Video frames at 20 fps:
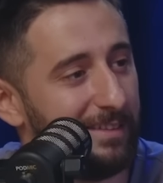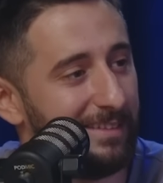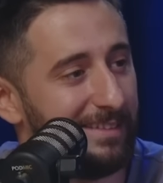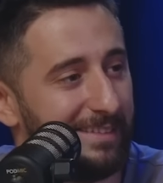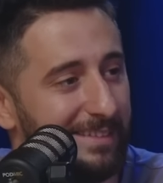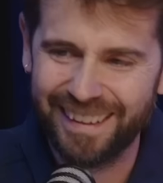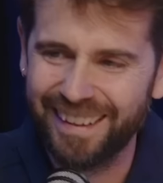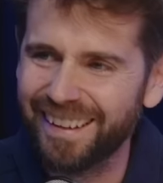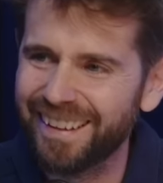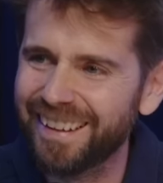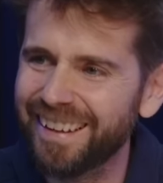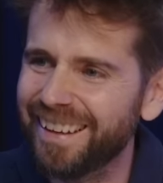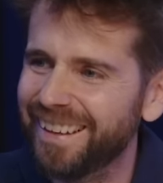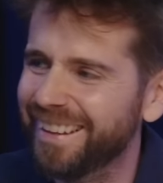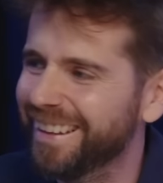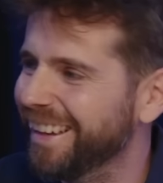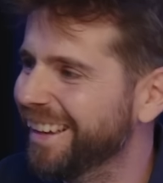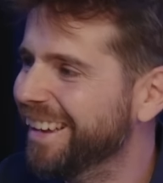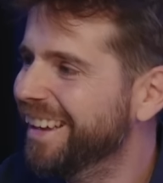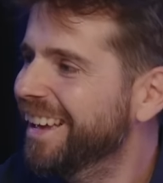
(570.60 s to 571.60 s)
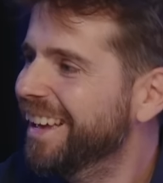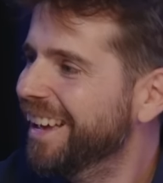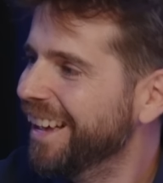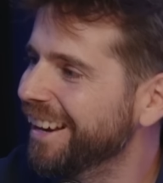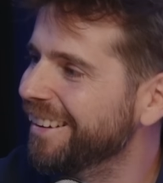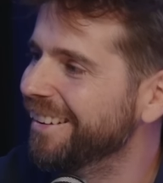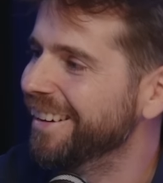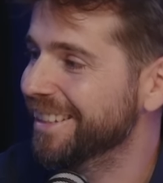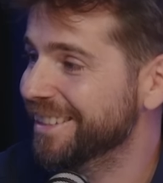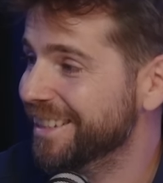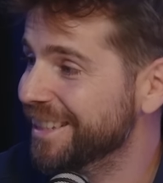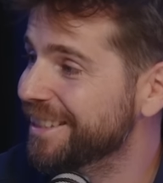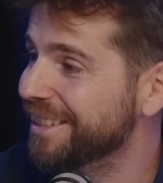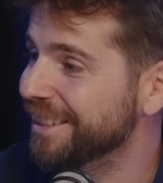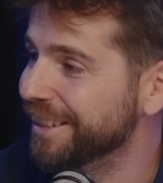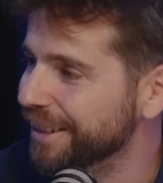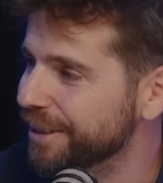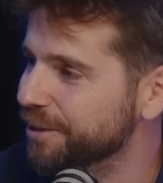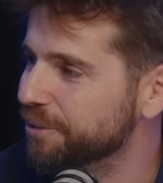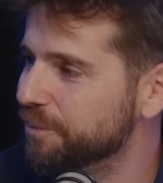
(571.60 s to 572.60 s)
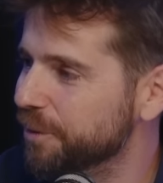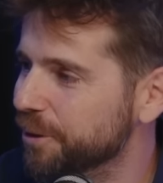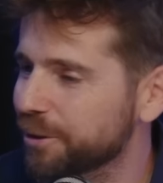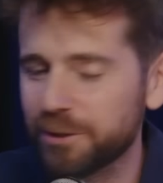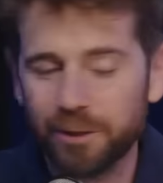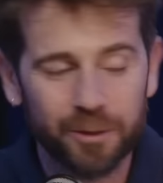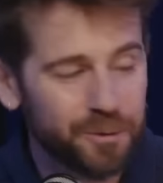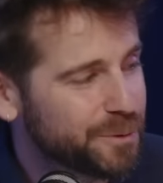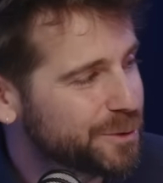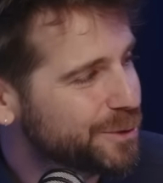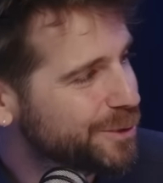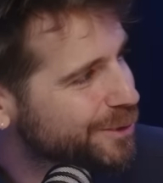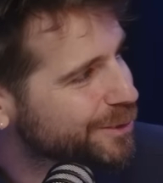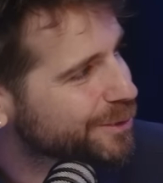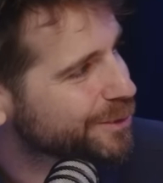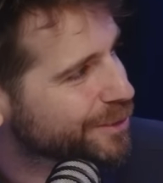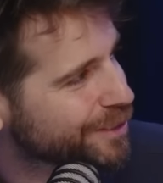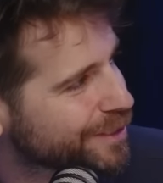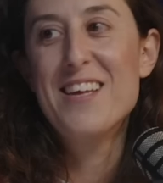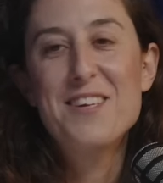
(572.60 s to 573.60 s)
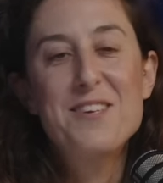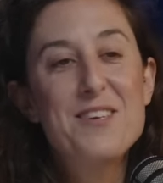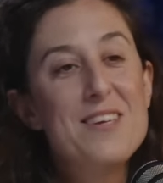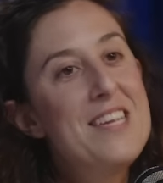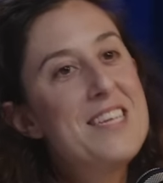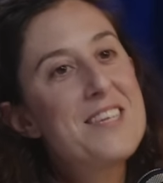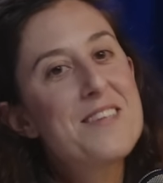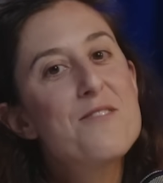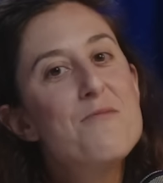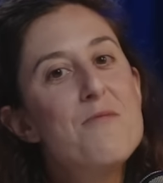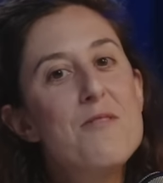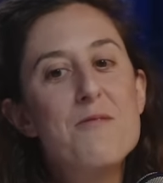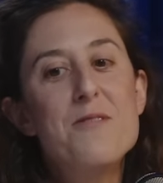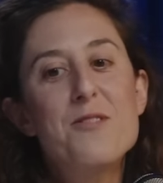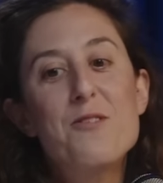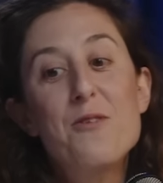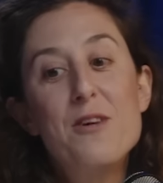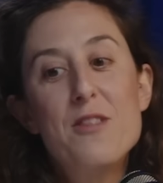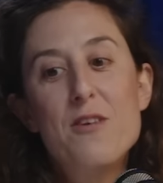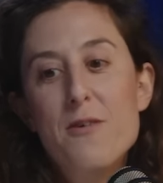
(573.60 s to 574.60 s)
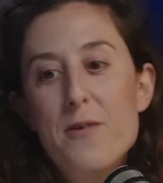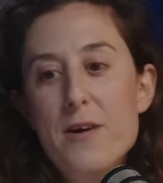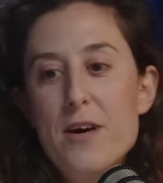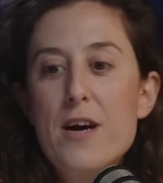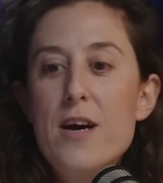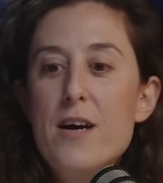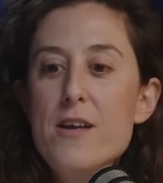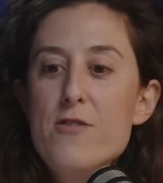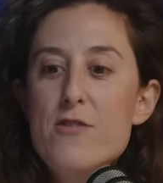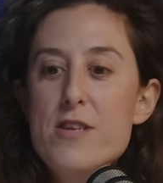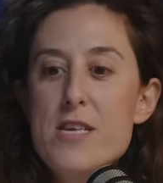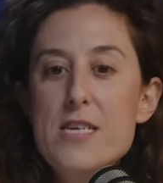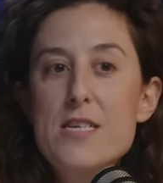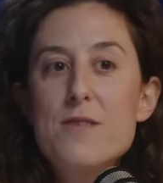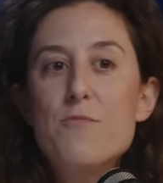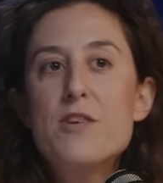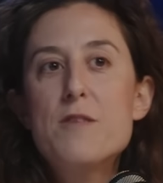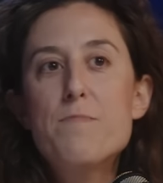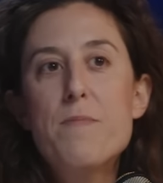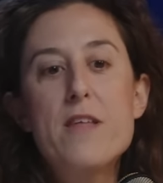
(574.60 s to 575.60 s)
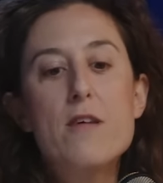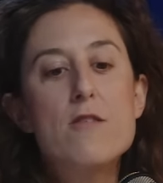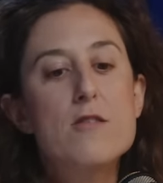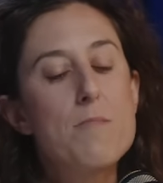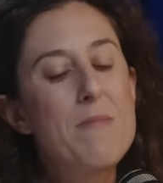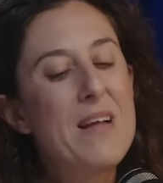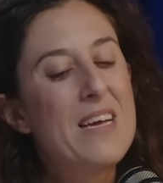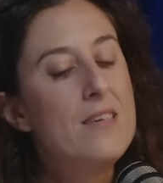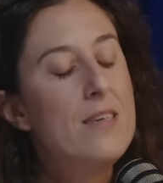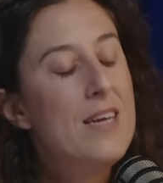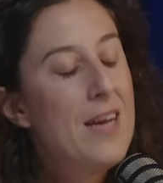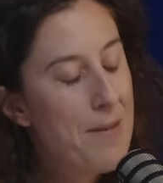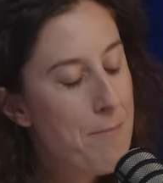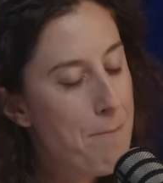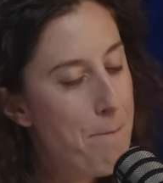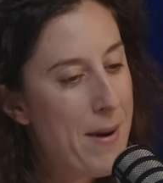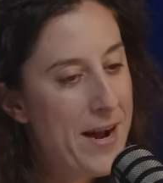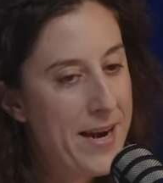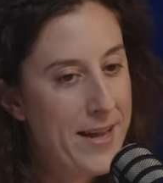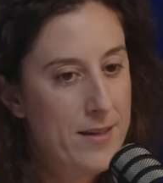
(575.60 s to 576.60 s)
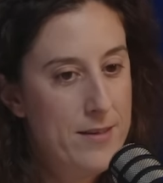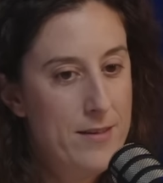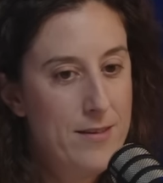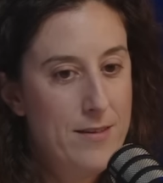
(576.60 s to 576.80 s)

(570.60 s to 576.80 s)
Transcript: La verdad es que sí, es un poco sois vosotros. Es verdad, es como un momento cuando veo a Georgia así muy espídico, en plan, para.